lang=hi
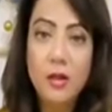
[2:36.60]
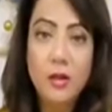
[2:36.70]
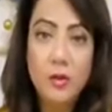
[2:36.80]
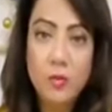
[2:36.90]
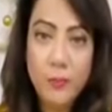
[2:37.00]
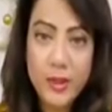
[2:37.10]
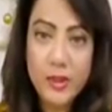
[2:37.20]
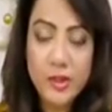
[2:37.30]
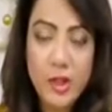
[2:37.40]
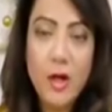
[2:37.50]
क्यों
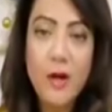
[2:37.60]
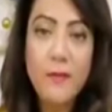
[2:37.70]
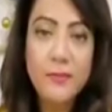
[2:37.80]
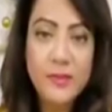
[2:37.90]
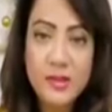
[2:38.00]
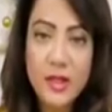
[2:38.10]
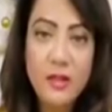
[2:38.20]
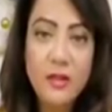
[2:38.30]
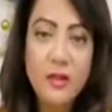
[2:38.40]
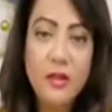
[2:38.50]
पंजाब
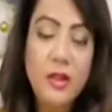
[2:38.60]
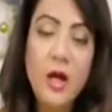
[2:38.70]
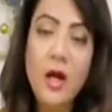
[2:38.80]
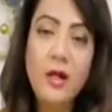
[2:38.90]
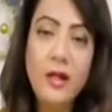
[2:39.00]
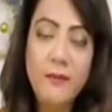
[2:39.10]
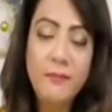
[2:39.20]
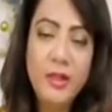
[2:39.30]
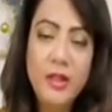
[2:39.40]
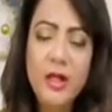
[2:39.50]
सिंध या
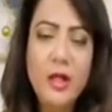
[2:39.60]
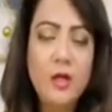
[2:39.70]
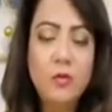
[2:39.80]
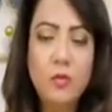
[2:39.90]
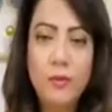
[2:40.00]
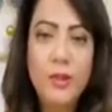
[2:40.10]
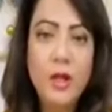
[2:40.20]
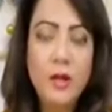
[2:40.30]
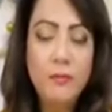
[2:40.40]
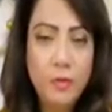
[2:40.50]
केपी के या कोई भी
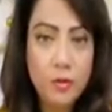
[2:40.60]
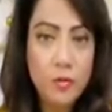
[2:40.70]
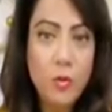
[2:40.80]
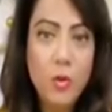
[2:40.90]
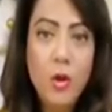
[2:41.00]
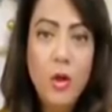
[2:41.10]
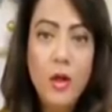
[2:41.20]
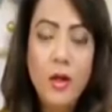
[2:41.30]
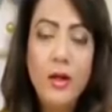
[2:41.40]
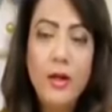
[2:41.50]
नाम क्यों हो
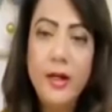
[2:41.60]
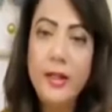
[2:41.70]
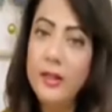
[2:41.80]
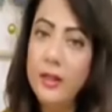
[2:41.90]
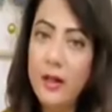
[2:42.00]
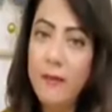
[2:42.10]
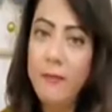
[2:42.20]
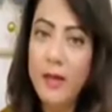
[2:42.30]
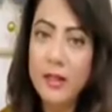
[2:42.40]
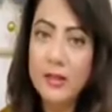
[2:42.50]
एयरलाइन का नाम
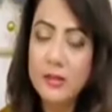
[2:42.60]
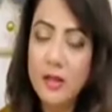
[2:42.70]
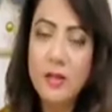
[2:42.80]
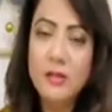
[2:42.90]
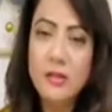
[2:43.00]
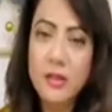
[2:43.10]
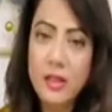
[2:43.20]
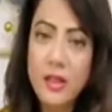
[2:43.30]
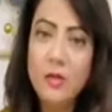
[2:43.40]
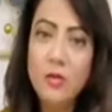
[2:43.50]
पाकिस्तान से
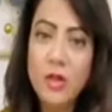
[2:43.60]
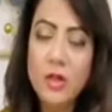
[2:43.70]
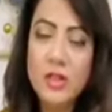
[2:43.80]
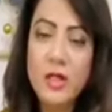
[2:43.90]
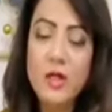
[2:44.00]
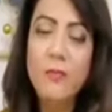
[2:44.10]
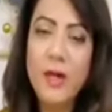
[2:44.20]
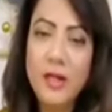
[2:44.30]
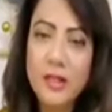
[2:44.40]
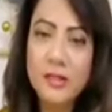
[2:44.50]
ही होना चाहिए और
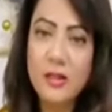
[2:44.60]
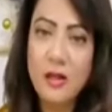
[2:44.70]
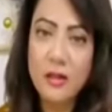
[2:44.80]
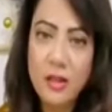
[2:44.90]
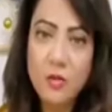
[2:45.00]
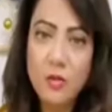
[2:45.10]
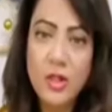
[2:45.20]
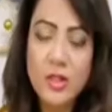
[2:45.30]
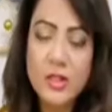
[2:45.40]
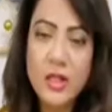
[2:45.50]
पाकिस्तान ही
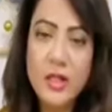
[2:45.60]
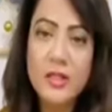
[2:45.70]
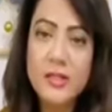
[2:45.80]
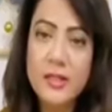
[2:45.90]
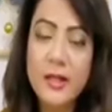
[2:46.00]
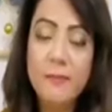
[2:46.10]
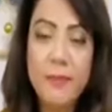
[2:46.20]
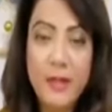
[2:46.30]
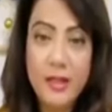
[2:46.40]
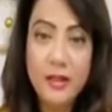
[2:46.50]
होना चाहिए जैसे कि
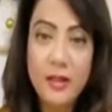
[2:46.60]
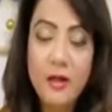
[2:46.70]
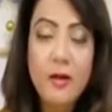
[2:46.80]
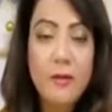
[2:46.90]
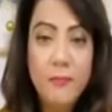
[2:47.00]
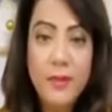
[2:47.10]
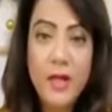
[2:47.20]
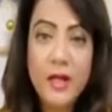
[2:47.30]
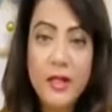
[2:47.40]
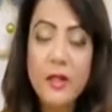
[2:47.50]
पहले था
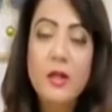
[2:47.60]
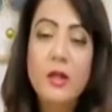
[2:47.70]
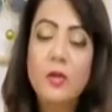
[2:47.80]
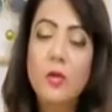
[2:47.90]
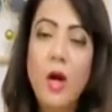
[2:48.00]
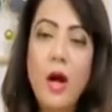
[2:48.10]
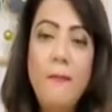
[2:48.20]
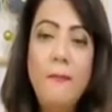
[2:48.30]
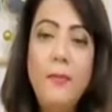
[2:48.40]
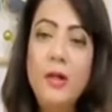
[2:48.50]
पीआईए तो अब